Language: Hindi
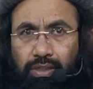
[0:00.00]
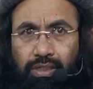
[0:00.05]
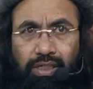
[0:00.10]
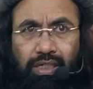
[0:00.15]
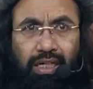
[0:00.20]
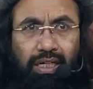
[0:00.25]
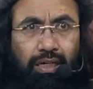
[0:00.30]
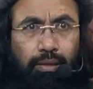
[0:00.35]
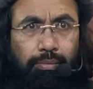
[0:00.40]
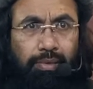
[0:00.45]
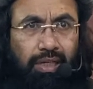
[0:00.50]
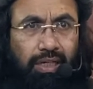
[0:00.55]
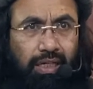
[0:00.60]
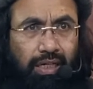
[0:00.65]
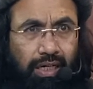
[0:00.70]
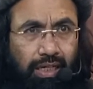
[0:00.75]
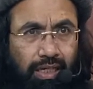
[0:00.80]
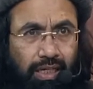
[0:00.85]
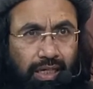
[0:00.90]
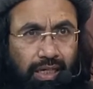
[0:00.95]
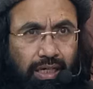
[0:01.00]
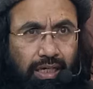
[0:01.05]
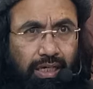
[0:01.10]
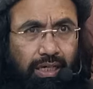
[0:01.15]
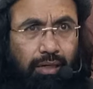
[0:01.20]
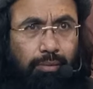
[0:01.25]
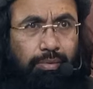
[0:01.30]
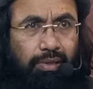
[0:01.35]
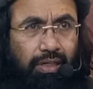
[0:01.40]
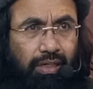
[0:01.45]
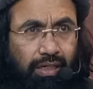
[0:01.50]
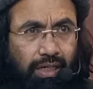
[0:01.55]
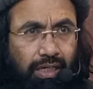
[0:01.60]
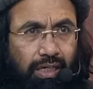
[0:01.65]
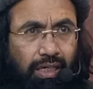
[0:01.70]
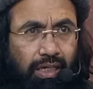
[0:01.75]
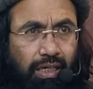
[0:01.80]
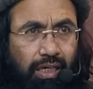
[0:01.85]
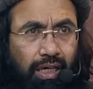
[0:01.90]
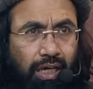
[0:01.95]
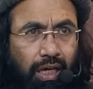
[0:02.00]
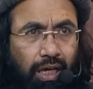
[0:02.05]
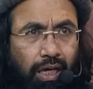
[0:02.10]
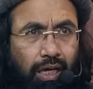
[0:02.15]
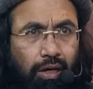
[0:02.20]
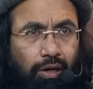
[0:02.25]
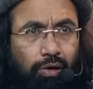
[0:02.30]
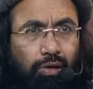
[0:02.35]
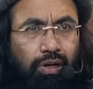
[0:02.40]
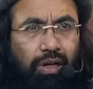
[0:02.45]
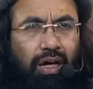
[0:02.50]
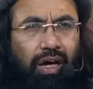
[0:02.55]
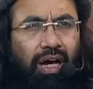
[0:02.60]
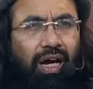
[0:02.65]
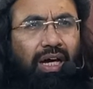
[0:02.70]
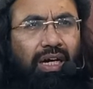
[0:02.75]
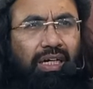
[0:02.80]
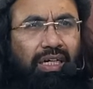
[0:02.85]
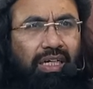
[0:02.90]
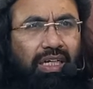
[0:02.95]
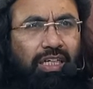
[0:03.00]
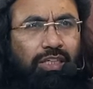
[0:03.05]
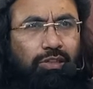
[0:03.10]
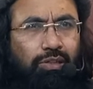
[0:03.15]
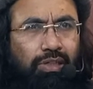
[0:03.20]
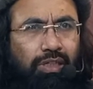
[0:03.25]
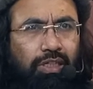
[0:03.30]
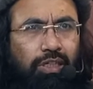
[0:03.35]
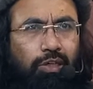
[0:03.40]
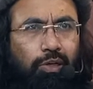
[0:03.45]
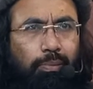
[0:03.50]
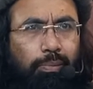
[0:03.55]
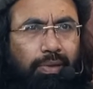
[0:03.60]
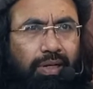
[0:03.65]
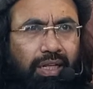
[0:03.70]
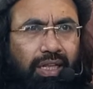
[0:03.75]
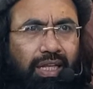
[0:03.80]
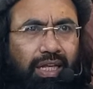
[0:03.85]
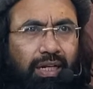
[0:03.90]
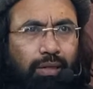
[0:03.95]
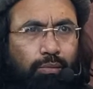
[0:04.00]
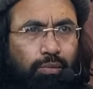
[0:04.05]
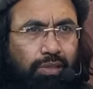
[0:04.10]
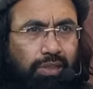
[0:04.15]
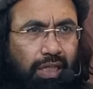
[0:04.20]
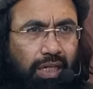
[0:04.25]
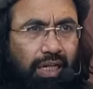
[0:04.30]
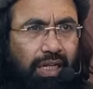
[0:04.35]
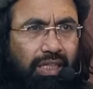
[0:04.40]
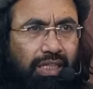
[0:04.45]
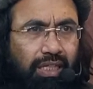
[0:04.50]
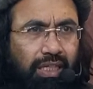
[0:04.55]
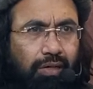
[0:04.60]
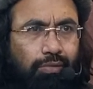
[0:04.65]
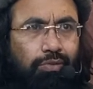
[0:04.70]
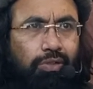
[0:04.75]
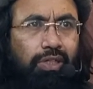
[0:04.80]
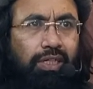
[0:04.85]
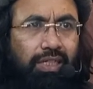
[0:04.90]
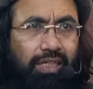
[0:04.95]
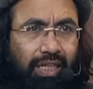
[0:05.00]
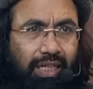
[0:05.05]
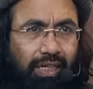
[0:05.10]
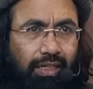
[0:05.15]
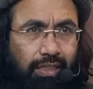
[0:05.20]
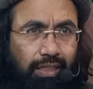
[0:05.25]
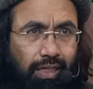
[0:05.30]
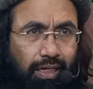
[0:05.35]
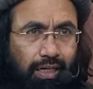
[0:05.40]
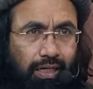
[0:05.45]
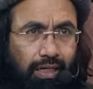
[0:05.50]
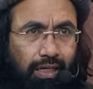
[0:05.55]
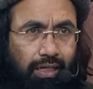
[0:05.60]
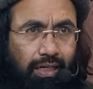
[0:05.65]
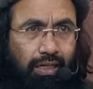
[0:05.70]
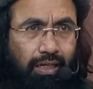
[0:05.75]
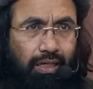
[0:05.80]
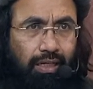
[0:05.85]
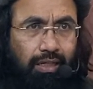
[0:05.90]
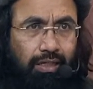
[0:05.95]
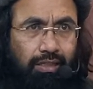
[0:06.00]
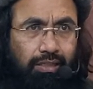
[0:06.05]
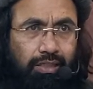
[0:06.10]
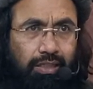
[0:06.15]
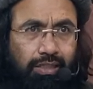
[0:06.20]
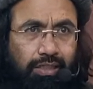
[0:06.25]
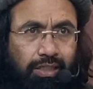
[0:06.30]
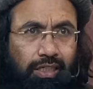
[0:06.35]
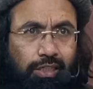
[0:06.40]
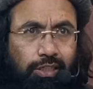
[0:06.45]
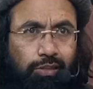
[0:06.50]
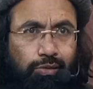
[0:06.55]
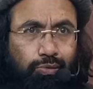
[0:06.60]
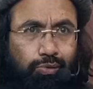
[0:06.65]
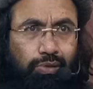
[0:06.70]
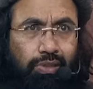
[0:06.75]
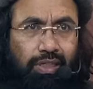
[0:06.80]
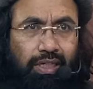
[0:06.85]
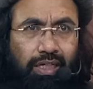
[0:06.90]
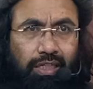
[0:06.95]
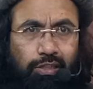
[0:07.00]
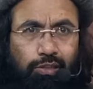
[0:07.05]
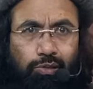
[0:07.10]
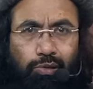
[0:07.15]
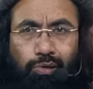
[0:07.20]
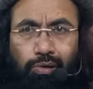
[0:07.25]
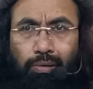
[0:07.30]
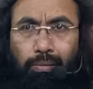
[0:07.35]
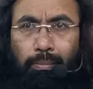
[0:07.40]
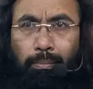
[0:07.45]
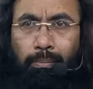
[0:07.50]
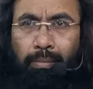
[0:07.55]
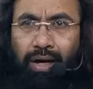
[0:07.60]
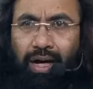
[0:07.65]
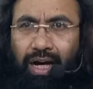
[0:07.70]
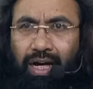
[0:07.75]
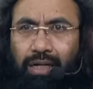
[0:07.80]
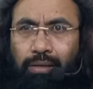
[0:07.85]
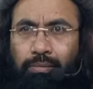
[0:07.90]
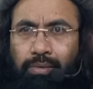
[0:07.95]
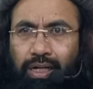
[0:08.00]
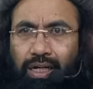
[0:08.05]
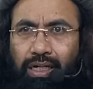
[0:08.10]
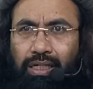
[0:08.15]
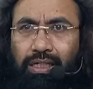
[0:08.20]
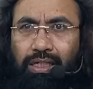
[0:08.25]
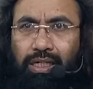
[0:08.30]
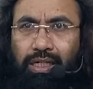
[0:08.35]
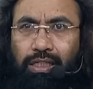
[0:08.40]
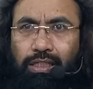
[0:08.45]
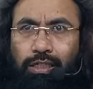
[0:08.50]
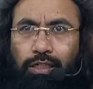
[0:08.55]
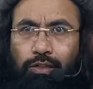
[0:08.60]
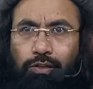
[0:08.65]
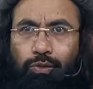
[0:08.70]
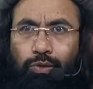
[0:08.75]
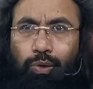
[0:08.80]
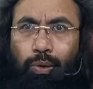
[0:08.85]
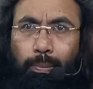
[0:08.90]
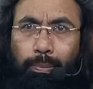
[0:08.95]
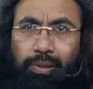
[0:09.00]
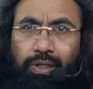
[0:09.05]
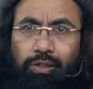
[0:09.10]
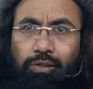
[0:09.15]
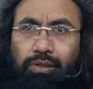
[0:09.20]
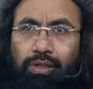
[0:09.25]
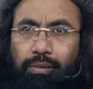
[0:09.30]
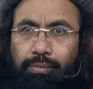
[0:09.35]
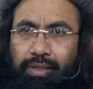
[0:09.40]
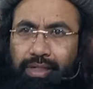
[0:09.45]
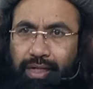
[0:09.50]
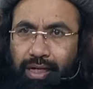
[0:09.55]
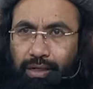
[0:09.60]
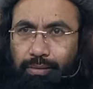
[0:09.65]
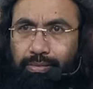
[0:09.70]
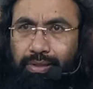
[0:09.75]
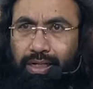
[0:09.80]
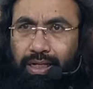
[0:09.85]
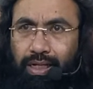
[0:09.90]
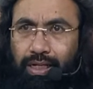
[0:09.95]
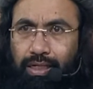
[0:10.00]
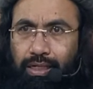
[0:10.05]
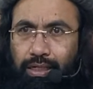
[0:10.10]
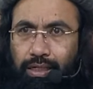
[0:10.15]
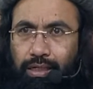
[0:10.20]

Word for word: ये कभी कहीं कभी कहीं और आखिरी जो इनके ऊपर अल्लाह ने मुसलत किया वो हिटलर था जिसने यहूदियत को मार मार के इनकी खोपड़ियों के मीनार बनाए